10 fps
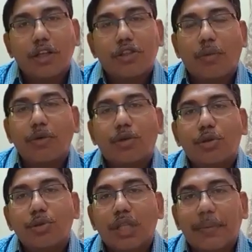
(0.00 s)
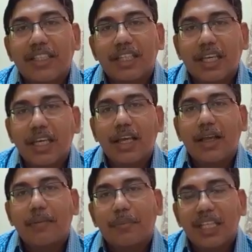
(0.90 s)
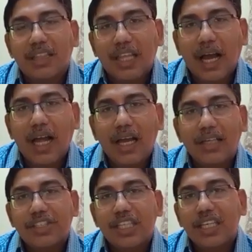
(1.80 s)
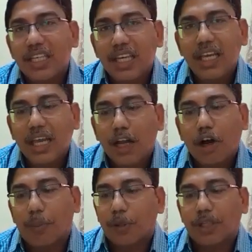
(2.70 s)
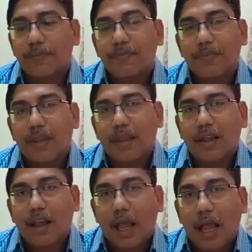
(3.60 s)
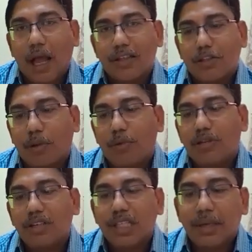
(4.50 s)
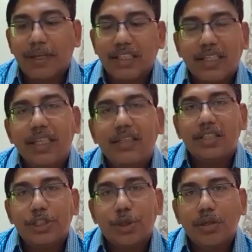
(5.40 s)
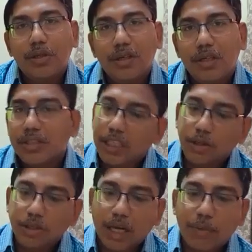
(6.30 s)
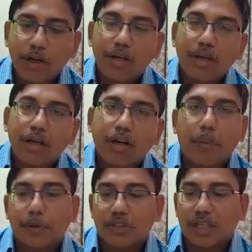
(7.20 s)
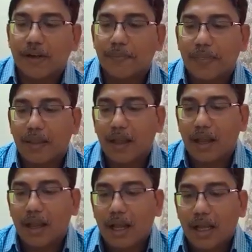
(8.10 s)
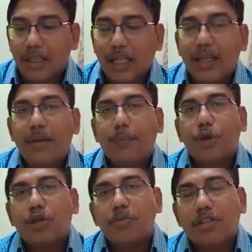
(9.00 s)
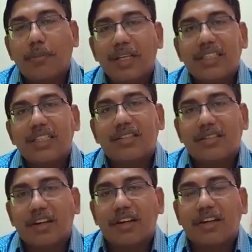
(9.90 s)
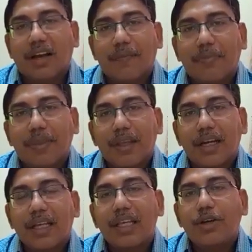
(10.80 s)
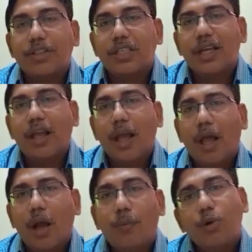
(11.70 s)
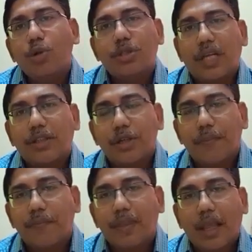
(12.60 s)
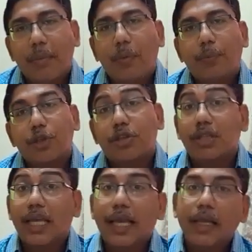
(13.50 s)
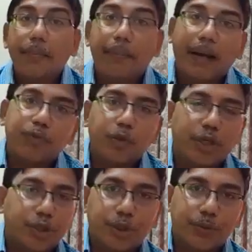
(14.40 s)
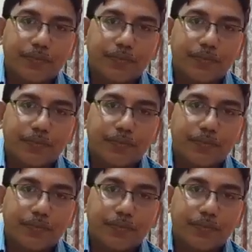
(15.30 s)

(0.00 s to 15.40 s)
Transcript: স্তম্ভ টুতে পাচ্ছি কি বৃদ্ধা সিংহী কপতি আর স্তম্ভ থ্রিতে পাচ্ছি কি শিশু সিংহ শাবক কপচ্ছানা তাহলে প্রথম স্তম্ভের যে শ্রেণীটা এটা কি হচ্ছে পুরুষ জাতীয় এবং প্রত্যেকেই প্রাপ্তবয়স্ক